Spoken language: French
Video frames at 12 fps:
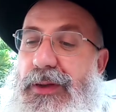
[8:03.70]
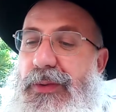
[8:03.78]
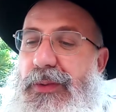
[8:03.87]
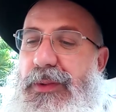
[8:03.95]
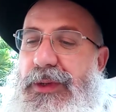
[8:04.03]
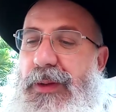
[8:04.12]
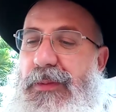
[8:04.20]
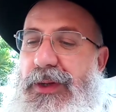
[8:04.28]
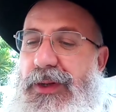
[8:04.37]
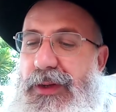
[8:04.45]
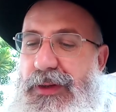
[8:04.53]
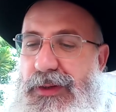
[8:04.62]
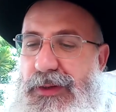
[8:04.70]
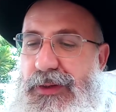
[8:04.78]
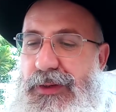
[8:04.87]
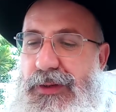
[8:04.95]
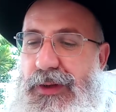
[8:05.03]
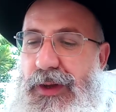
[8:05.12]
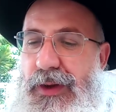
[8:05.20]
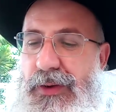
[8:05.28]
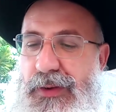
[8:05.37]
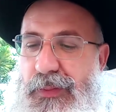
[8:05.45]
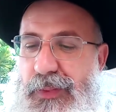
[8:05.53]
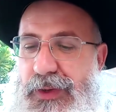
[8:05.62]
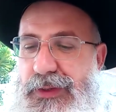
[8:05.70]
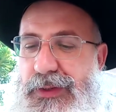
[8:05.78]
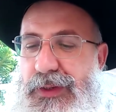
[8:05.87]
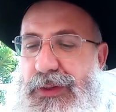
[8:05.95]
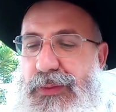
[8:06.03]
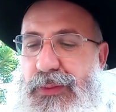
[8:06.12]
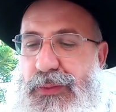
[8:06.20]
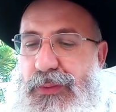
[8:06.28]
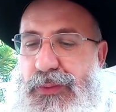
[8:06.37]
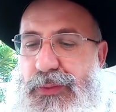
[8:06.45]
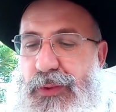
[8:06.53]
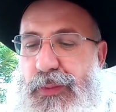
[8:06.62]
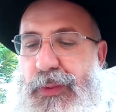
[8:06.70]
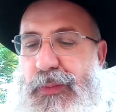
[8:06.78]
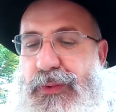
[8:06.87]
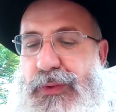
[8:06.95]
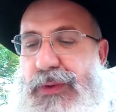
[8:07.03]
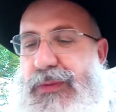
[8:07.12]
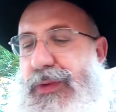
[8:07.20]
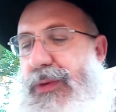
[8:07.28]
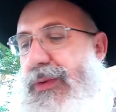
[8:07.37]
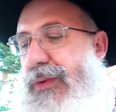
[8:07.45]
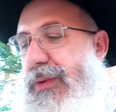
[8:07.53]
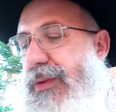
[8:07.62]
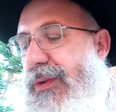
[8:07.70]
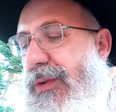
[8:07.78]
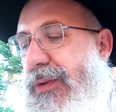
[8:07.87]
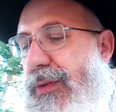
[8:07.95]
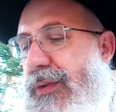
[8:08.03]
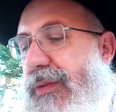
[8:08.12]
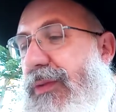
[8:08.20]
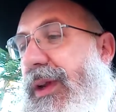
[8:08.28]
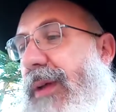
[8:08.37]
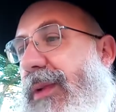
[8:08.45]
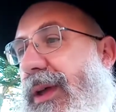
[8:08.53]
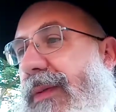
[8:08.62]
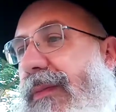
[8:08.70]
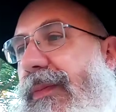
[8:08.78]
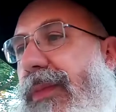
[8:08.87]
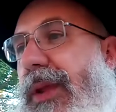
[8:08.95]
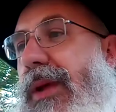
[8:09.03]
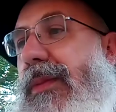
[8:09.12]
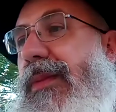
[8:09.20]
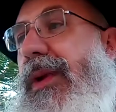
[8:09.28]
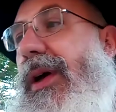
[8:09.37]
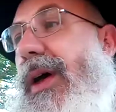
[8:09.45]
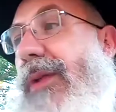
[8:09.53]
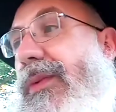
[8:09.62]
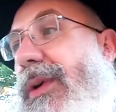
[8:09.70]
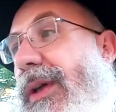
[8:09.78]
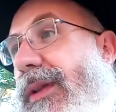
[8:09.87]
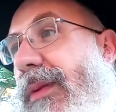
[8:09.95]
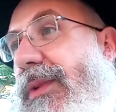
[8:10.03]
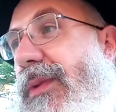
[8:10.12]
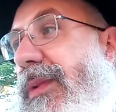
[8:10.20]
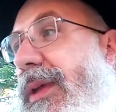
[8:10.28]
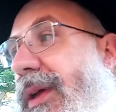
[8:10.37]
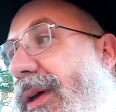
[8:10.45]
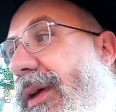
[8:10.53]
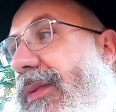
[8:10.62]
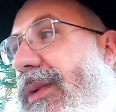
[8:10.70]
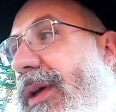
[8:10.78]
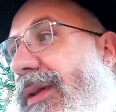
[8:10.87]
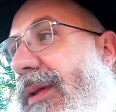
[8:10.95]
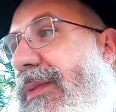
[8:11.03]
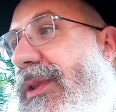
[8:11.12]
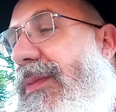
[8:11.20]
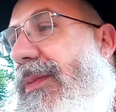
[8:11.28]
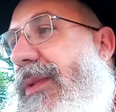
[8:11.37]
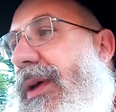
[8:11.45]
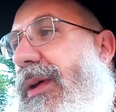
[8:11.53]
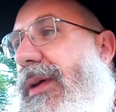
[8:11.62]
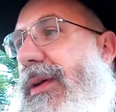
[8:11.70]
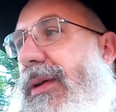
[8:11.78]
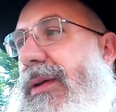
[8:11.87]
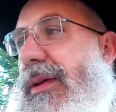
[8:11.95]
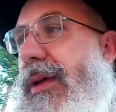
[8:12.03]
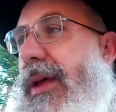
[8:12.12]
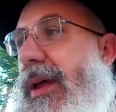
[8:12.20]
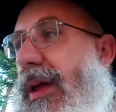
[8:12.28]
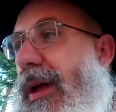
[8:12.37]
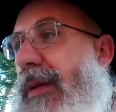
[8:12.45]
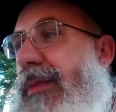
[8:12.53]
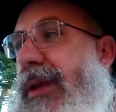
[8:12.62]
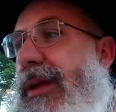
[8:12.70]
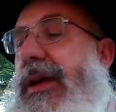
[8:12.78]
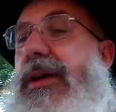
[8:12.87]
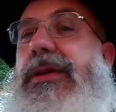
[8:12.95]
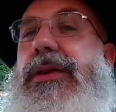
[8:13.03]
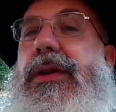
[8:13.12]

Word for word: au Beth Amikdash à l'heure précise où tout le peuple juif se, se trouvait là-bas, pour la Hanouka Tamizbia, Hanouka Tamish euh, Amikdash,